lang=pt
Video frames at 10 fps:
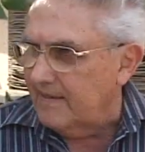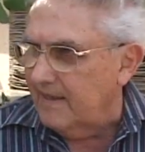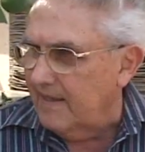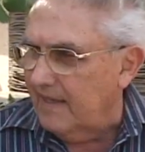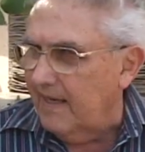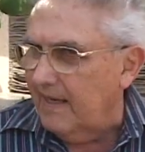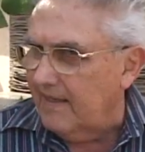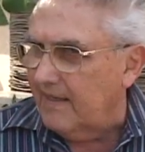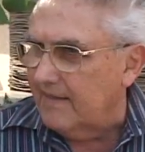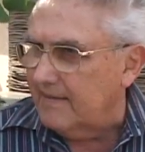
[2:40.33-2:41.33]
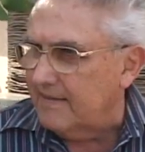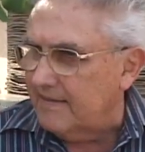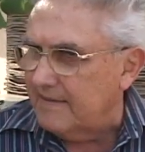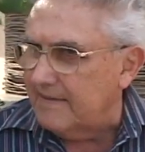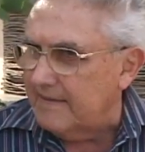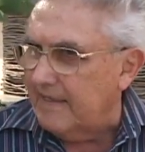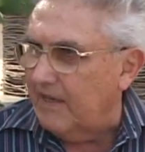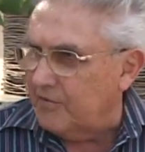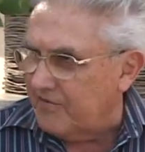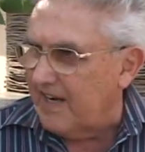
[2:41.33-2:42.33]
na, na, eh,
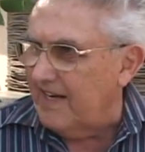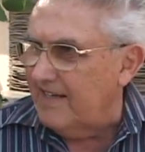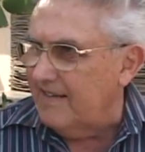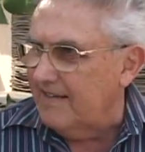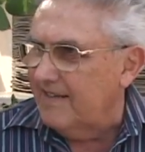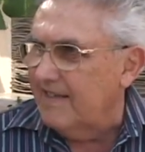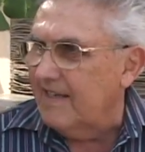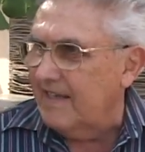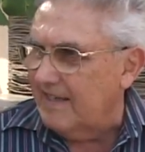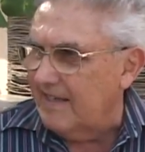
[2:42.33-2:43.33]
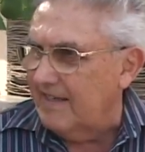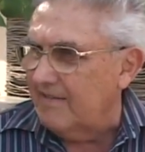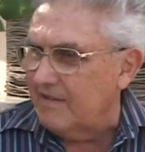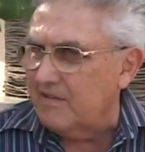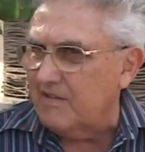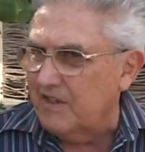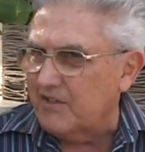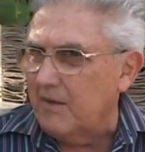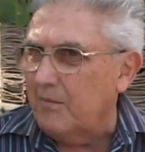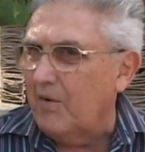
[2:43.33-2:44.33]
Austrália, que se
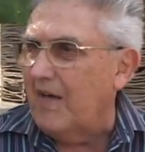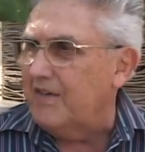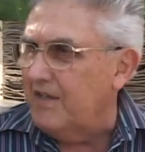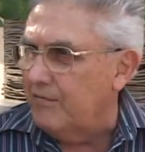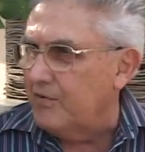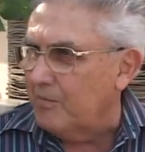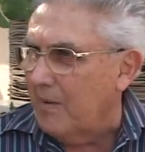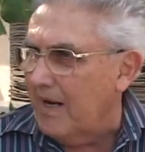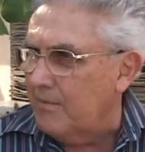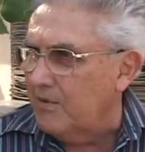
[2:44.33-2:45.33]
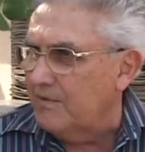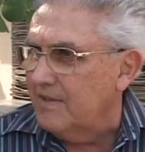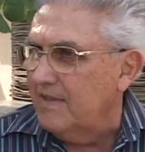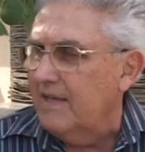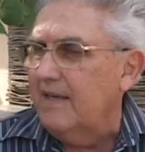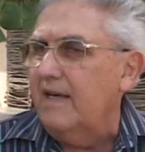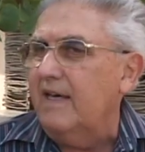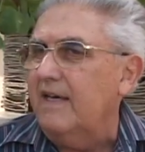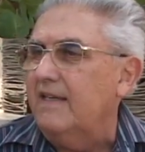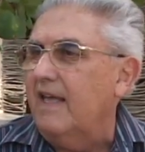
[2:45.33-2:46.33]
chamam lá Devil's Marble,
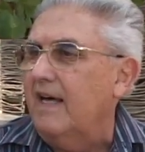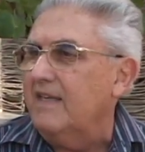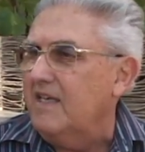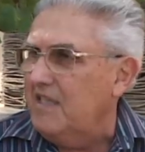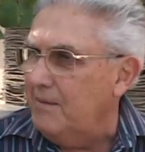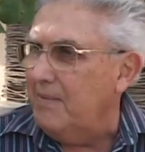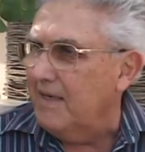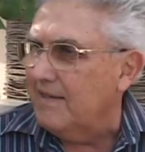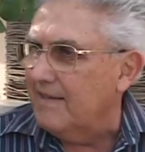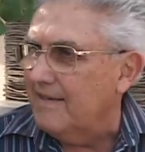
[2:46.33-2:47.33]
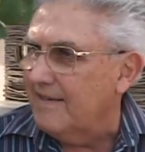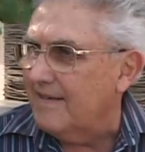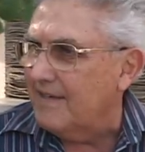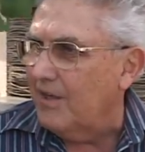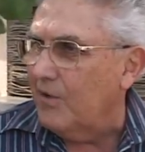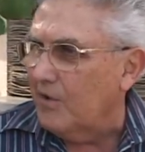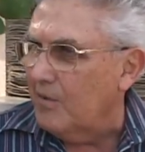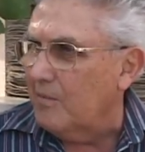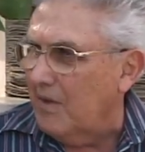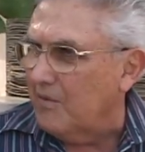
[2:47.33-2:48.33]
e na Namíbia, que é
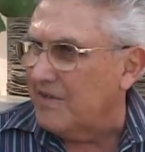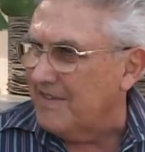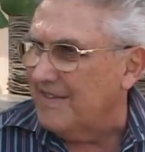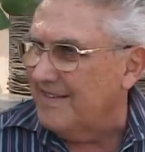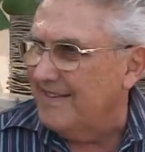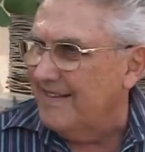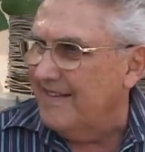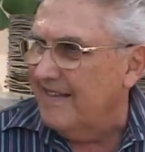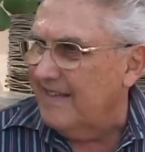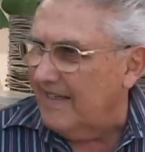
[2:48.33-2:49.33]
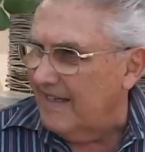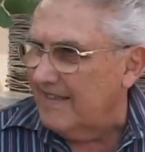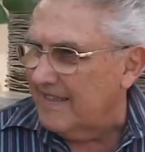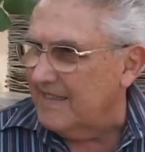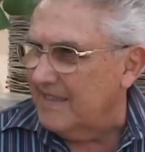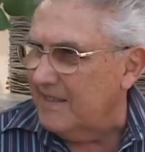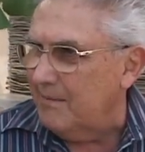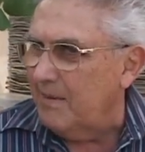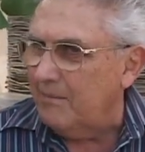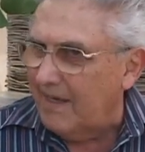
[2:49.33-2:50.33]
Orango Mountain, lá na
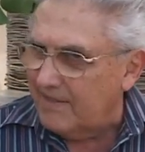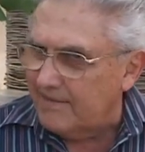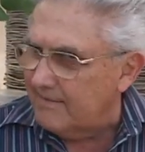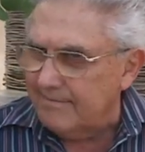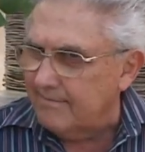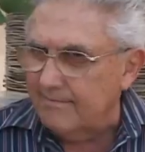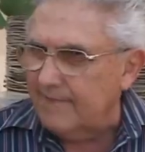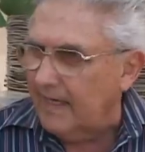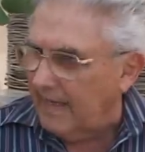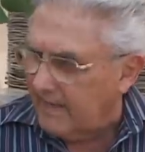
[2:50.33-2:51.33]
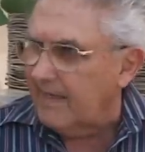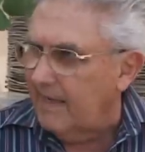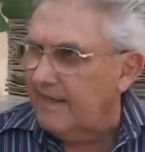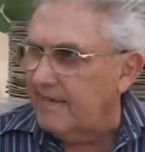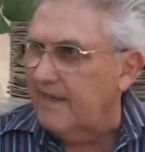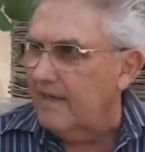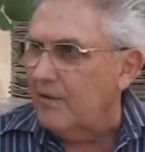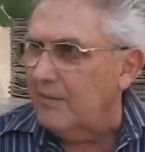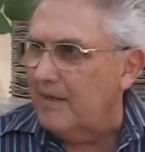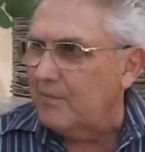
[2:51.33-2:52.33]
Namíbia. Mas aqui ainda é
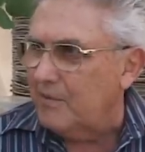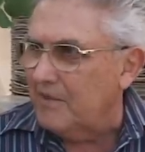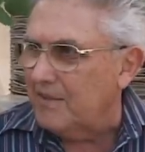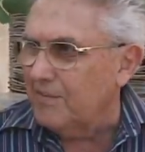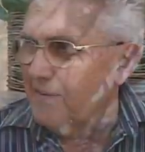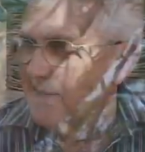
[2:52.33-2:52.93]
o mais bonito.